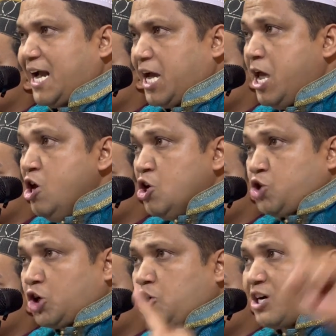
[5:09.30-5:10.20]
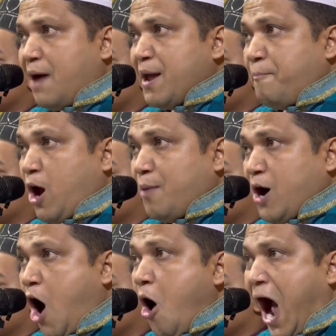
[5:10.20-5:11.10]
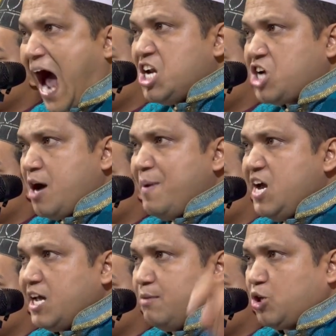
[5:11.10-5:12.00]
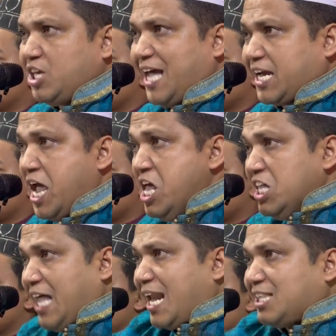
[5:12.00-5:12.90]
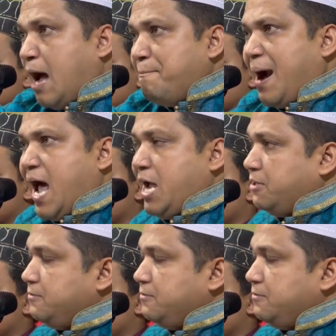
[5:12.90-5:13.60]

থাকে চট্টগ্রামের বড় বড় আলিশান বিল্ডিং এর মধ্যে থাকে তারা দাম বাড়ায়